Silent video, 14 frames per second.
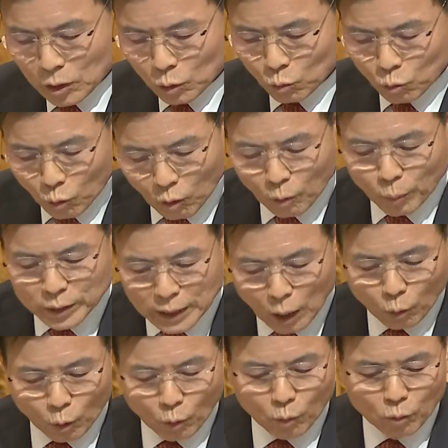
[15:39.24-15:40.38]
壊れた
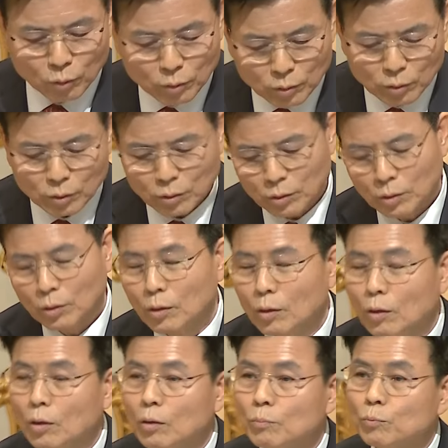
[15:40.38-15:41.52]
世界を治
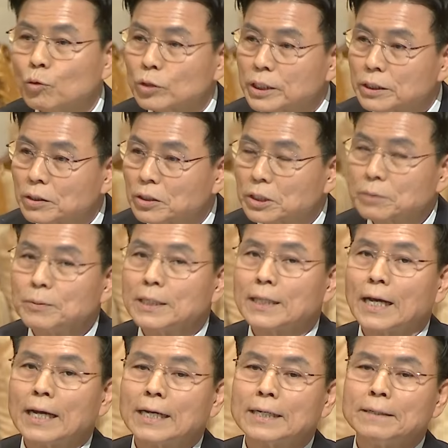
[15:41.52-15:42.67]
そうとしている
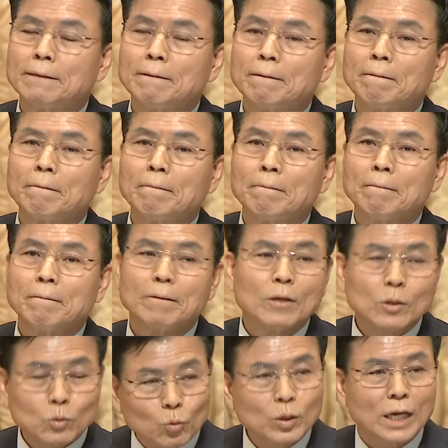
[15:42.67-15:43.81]
神様の夢
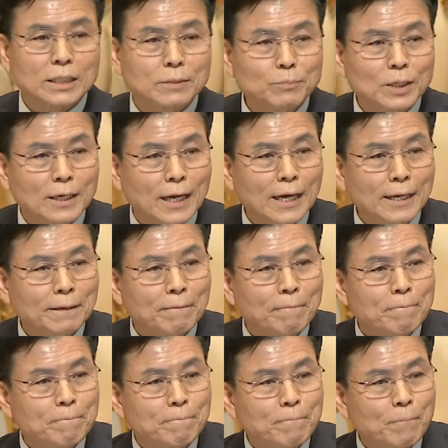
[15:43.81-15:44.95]
を一緒に見
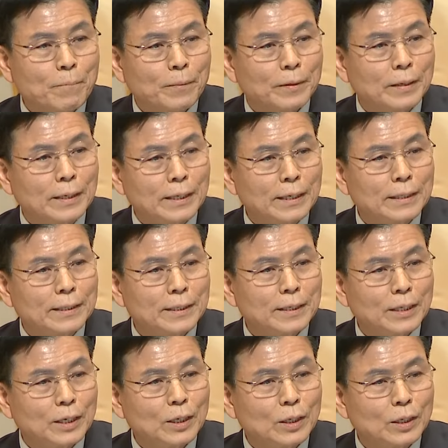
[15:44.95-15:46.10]
ようと
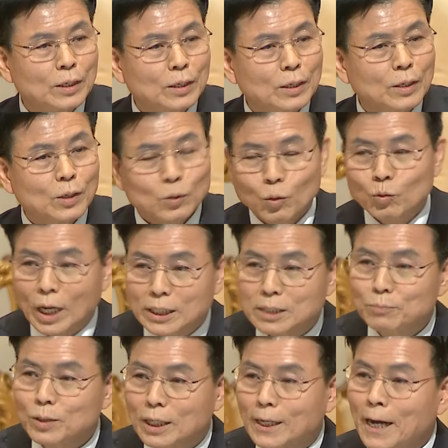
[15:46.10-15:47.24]

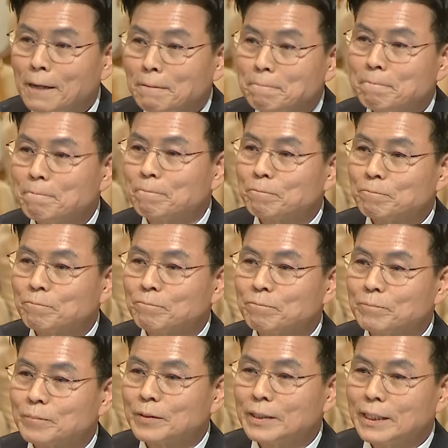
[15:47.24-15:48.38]
言って、えー、呼
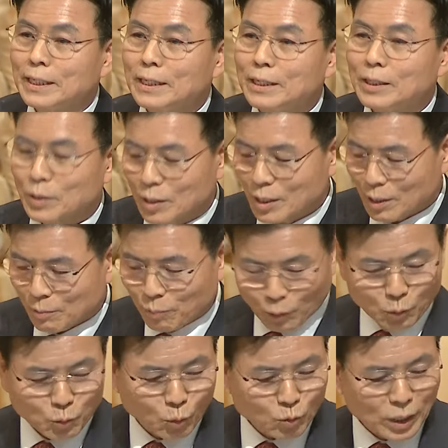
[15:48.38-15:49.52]
ばれたのだと思いま
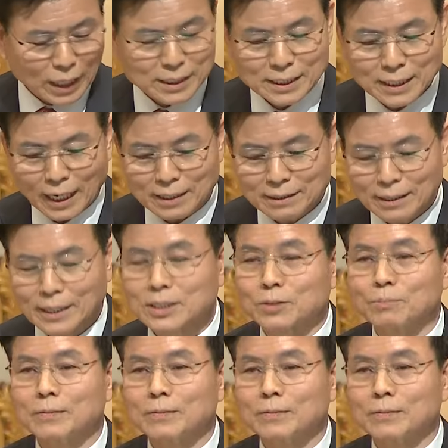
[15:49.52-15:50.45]
す。そう同意なさ